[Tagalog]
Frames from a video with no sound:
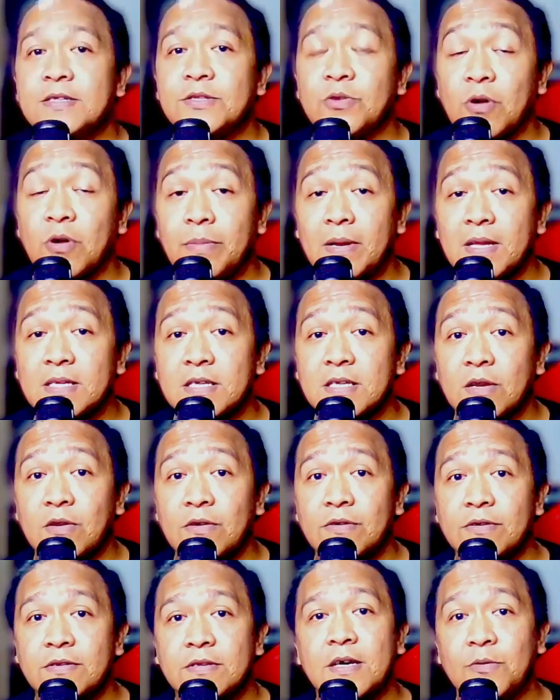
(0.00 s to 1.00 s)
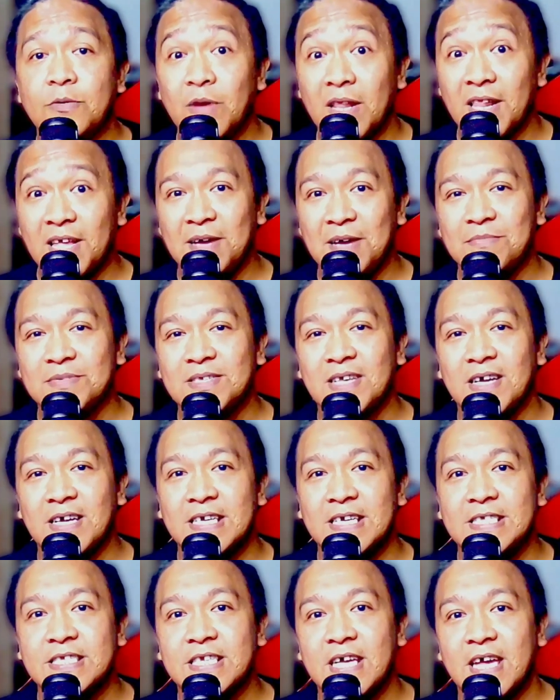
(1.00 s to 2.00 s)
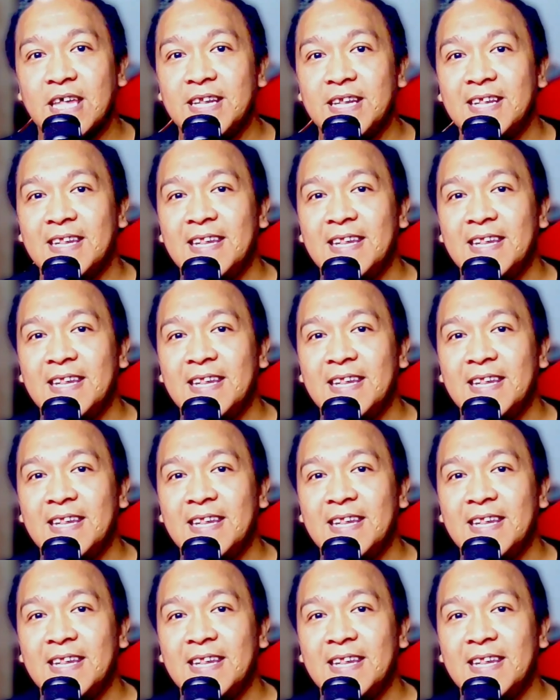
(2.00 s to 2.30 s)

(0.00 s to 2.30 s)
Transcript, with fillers: Ito nga pala si Ron. Welcome sa aking channel.